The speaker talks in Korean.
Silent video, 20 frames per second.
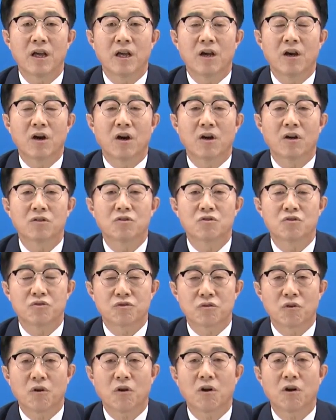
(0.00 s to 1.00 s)
어,
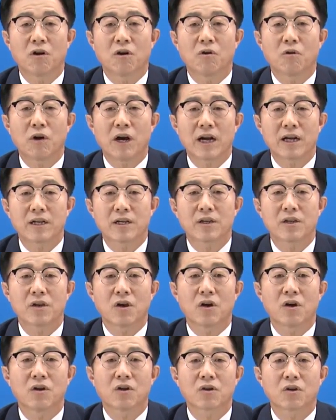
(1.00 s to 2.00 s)
주거,
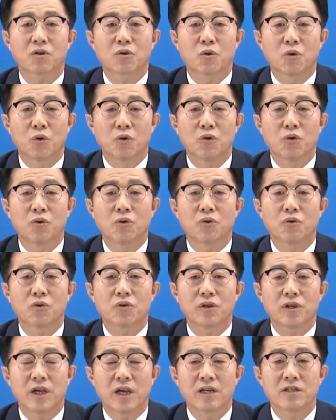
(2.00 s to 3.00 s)
환경, 음. 교육,
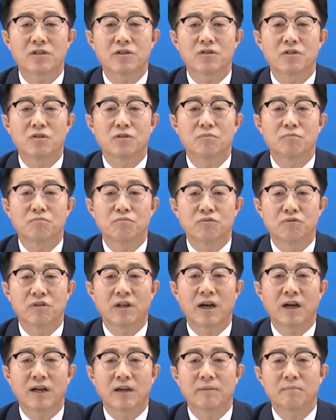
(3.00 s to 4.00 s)
예술,
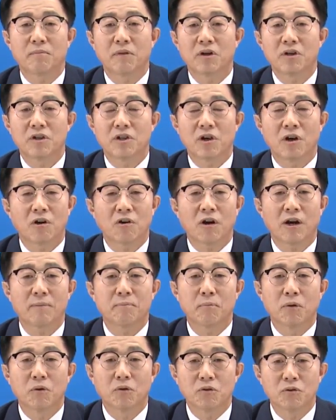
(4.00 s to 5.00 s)
문화, 뭐 여가
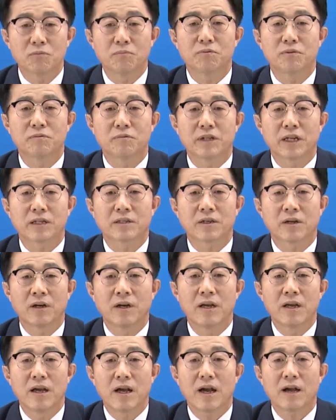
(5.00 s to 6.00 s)
모든 부분에서
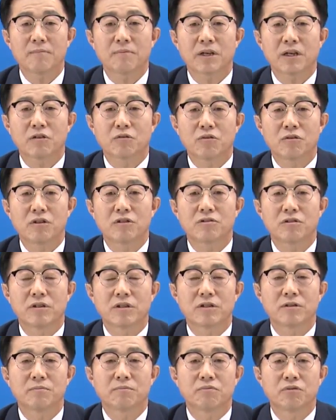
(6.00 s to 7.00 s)
함께 누릴 수
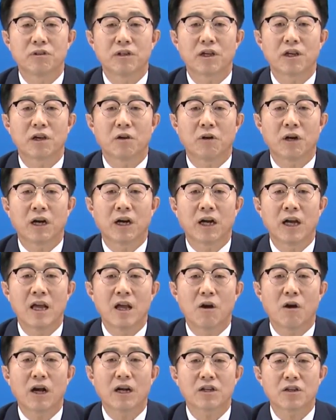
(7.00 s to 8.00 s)
있는 분위기와
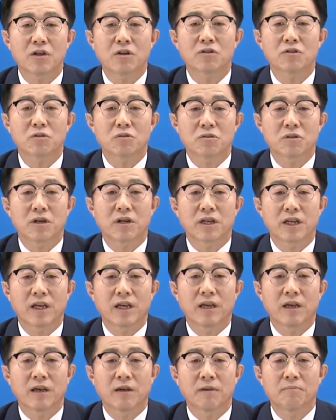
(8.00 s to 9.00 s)
환경
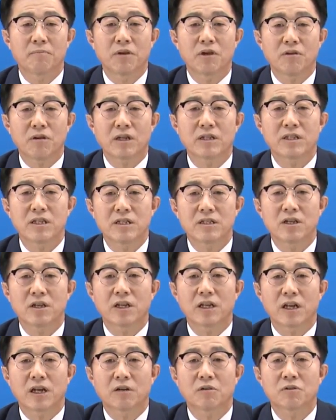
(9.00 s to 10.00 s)
조성이 필요한
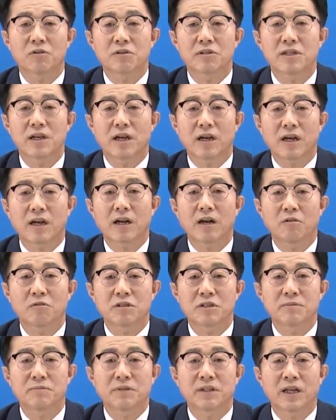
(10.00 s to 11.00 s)
실정이라고 생각하고
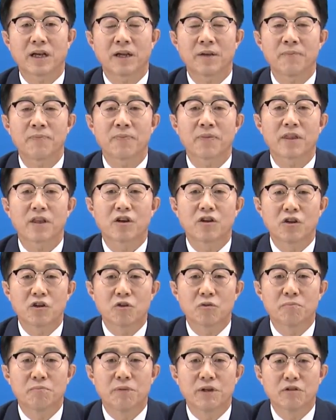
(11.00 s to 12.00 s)
있습니다.
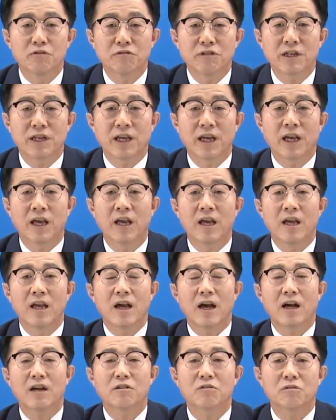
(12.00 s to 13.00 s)
그리고 미군들이
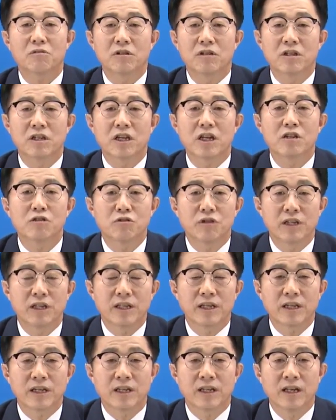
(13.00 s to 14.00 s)
한국을 느낄 수
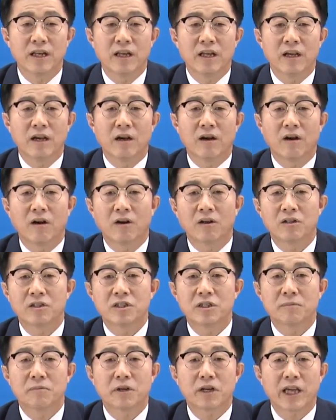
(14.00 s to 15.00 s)
있는 어,
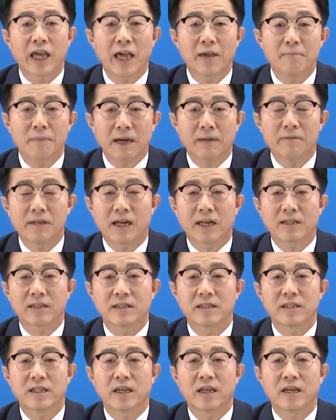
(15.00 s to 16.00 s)
지금
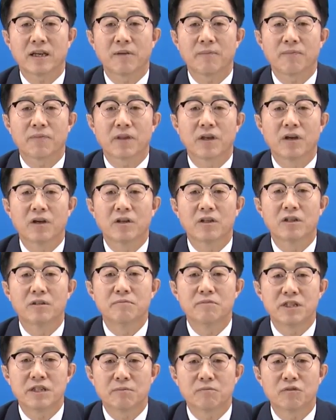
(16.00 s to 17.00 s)
뭐케팝이라든지 어,
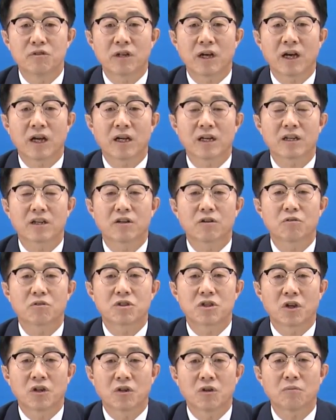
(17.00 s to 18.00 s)
음식 문화 그리고
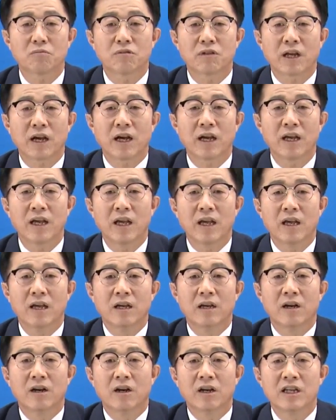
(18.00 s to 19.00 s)
전통 문화
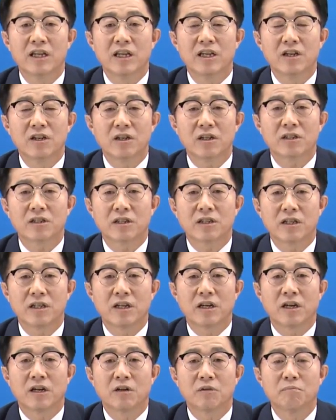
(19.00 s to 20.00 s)
어, 이런
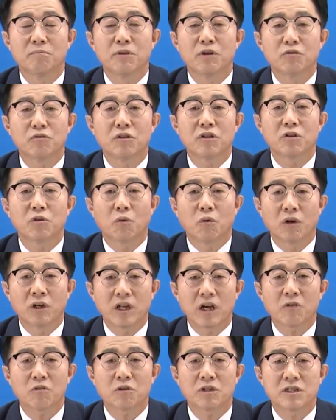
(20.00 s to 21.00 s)
것들을 미군들도
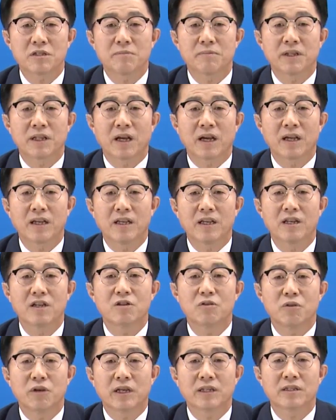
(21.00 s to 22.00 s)
원하고 있습니다. 이를
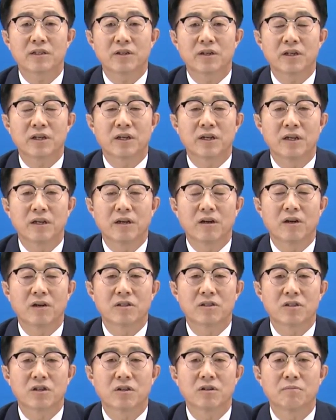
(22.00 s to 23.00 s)
위해서 어,
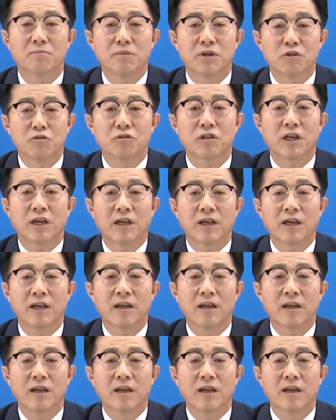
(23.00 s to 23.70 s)
저는 미군이